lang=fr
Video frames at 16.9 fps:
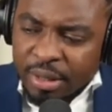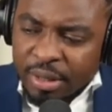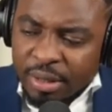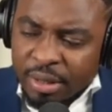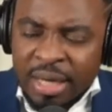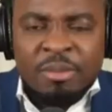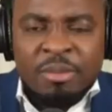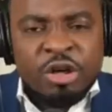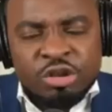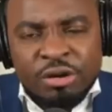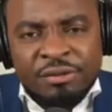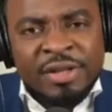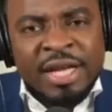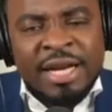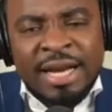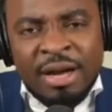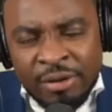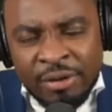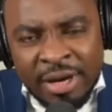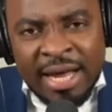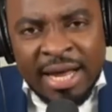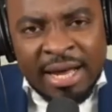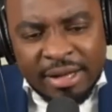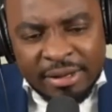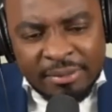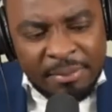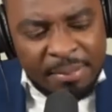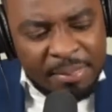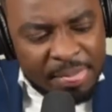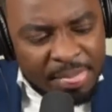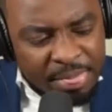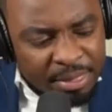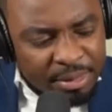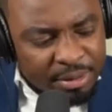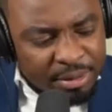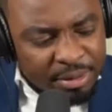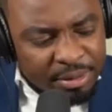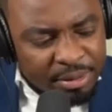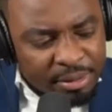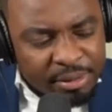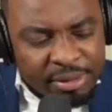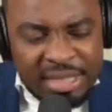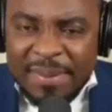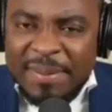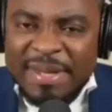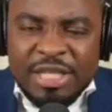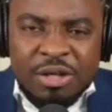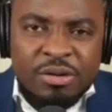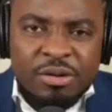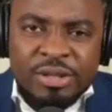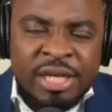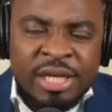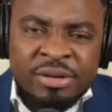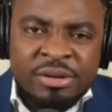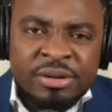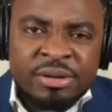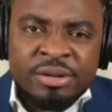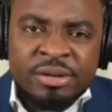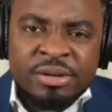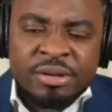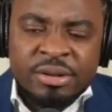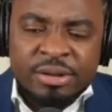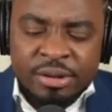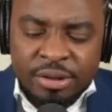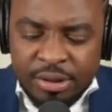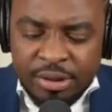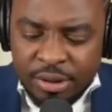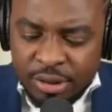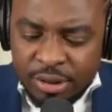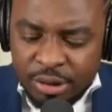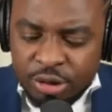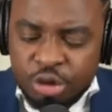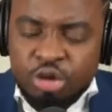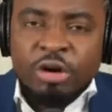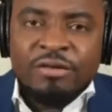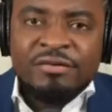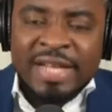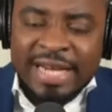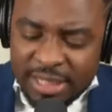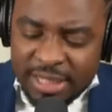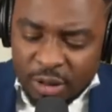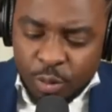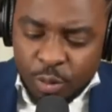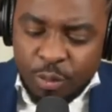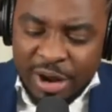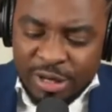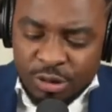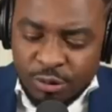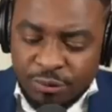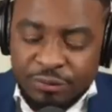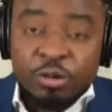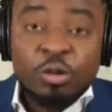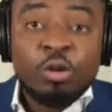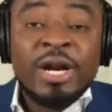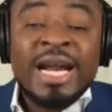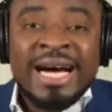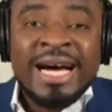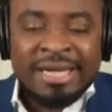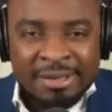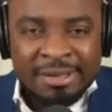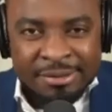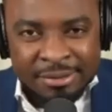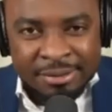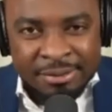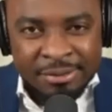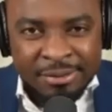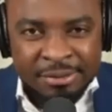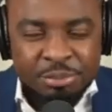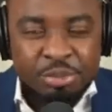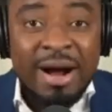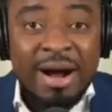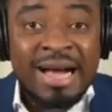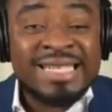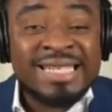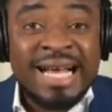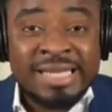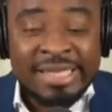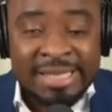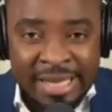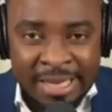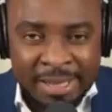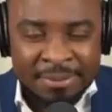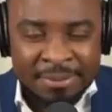La moi Jovenel là où est là, c'est parti cause non. Jovenel c'est ton poison violent pour assassin.